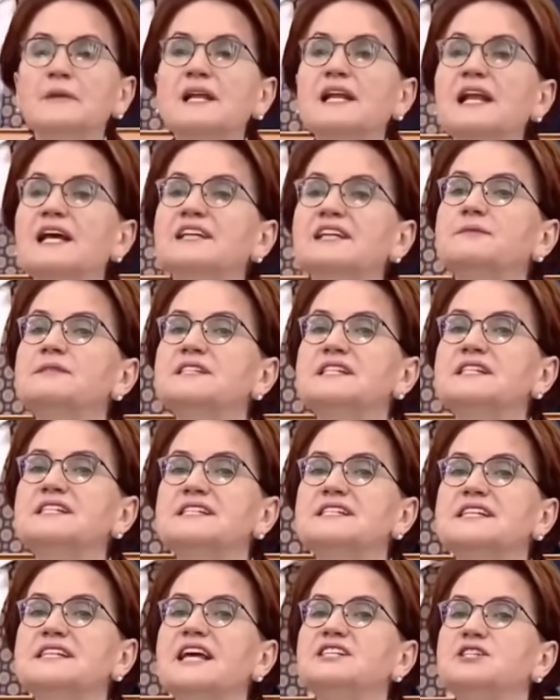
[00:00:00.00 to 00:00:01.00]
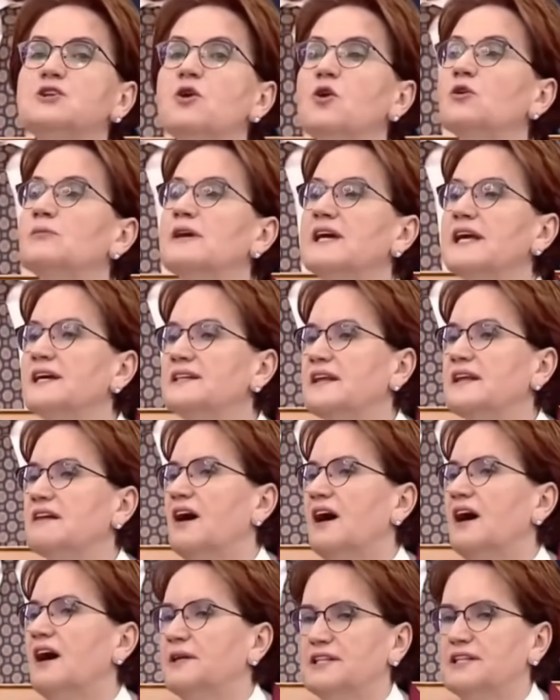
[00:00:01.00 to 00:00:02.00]
Milletimizin sesi olmaya
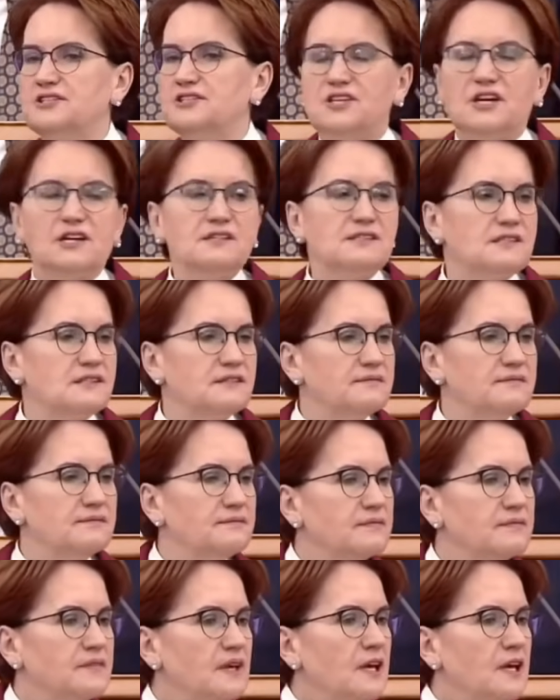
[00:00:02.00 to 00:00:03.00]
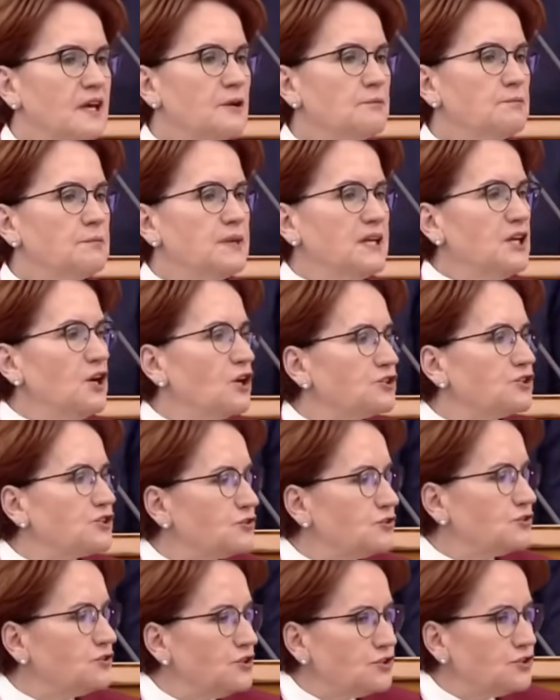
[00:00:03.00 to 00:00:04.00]
devam edeceğiz.
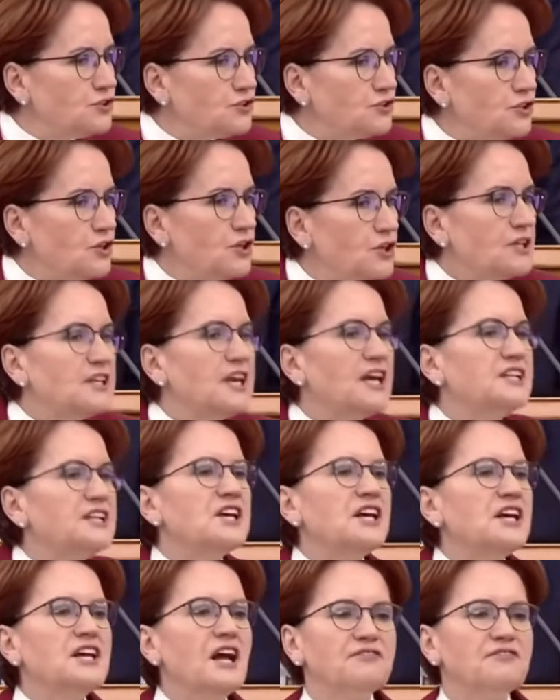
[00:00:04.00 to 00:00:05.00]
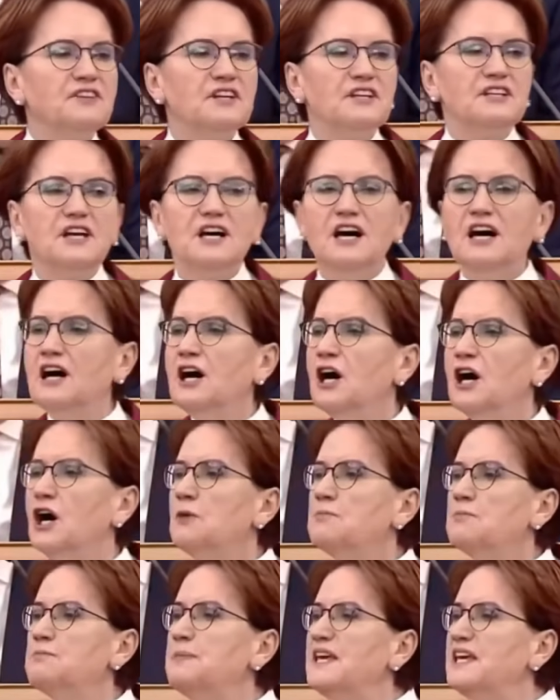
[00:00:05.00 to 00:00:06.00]
Biliyorsunuz geçen haftada
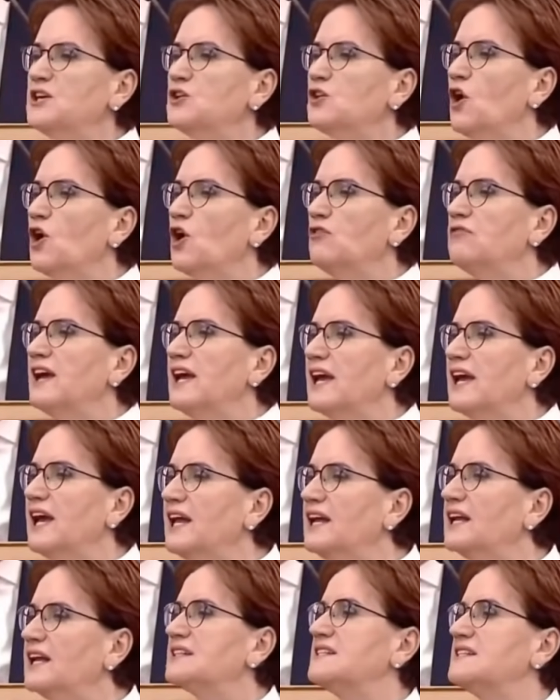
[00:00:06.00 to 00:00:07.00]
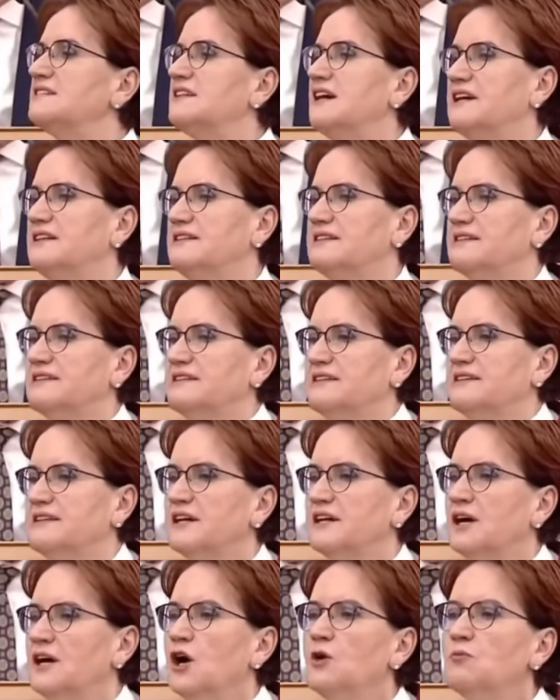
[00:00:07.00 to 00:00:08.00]
Bingöl ve Elazığ'daydık.
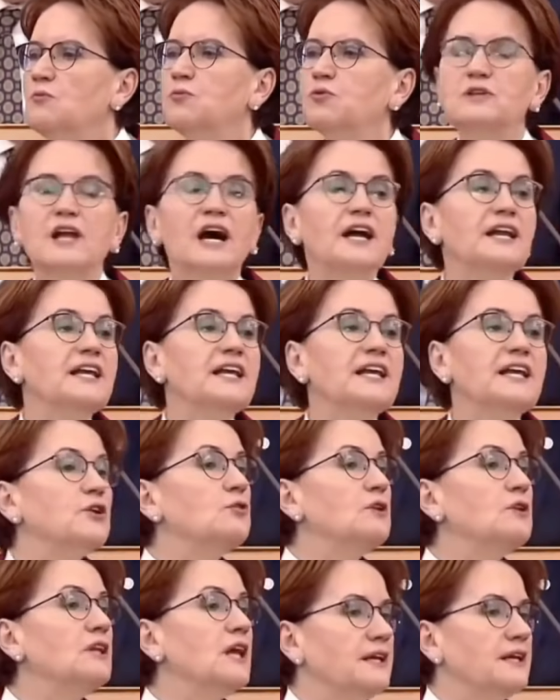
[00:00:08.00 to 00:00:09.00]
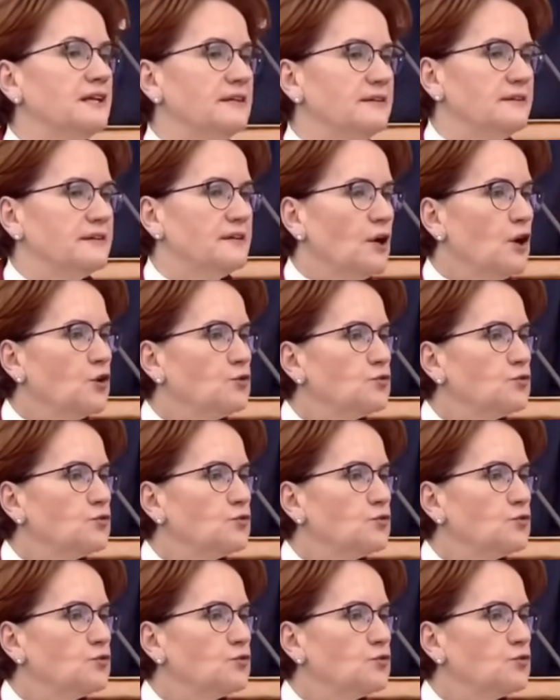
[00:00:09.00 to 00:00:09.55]
Bunlar iyi günlerin.